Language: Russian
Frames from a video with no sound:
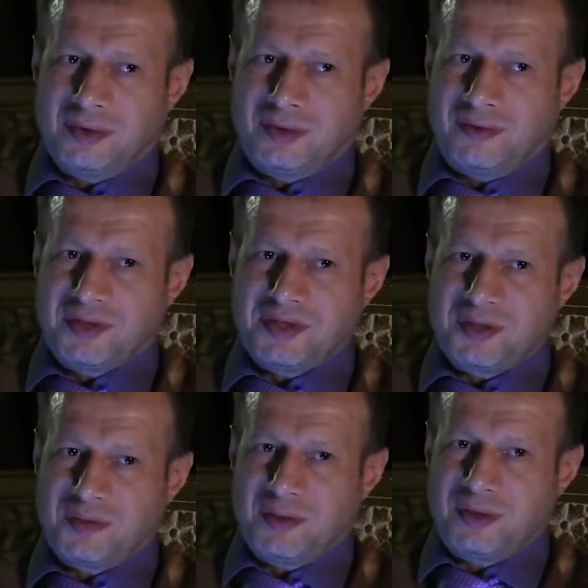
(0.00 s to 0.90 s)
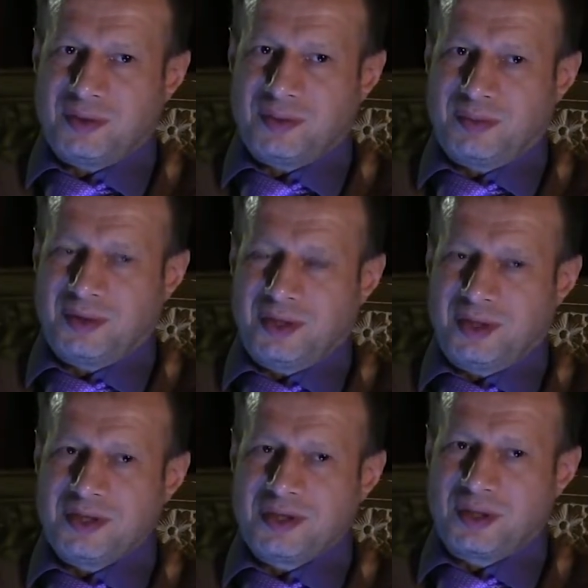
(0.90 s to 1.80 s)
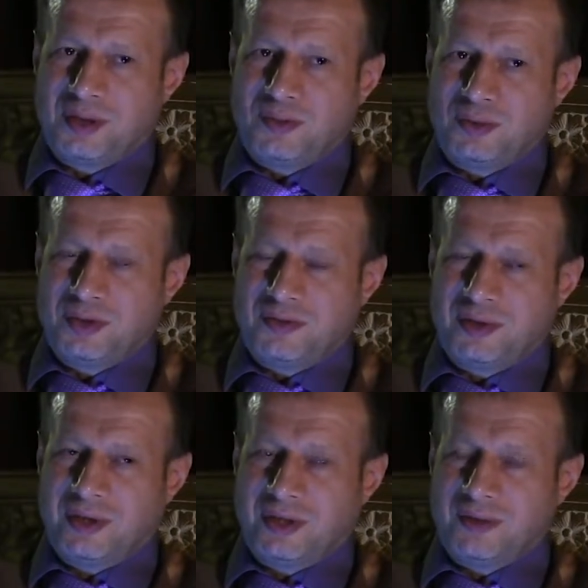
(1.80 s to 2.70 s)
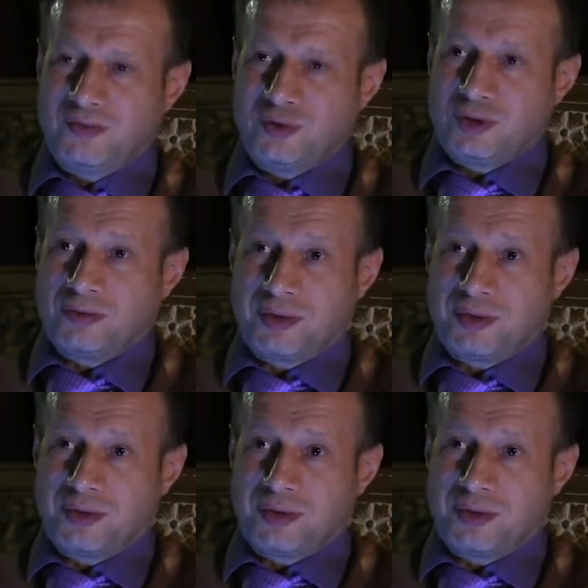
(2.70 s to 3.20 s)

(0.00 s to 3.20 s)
25 рублей, и я с таким удивлением вышел.